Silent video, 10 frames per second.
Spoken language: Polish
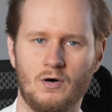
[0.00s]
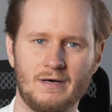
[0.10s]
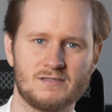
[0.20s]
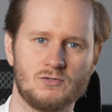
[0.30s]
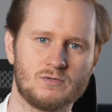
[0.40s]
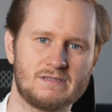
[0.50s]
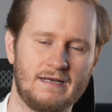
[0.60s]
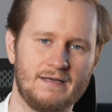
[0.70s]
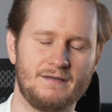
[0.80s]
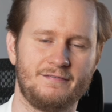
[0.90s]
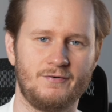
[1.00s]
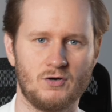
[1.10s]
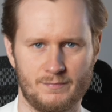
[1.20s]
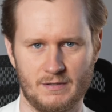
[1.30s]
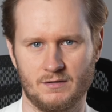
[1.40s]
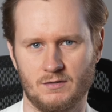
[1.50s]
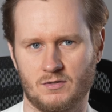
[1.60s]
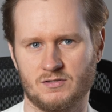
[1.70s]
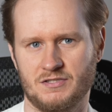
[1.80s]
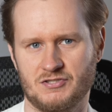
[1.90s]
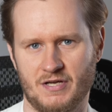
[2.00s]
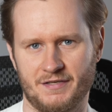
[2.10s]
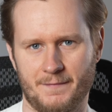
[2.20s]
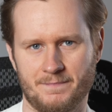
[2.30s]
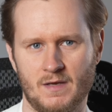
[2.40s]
oraz ustalenie formy rozliczenia.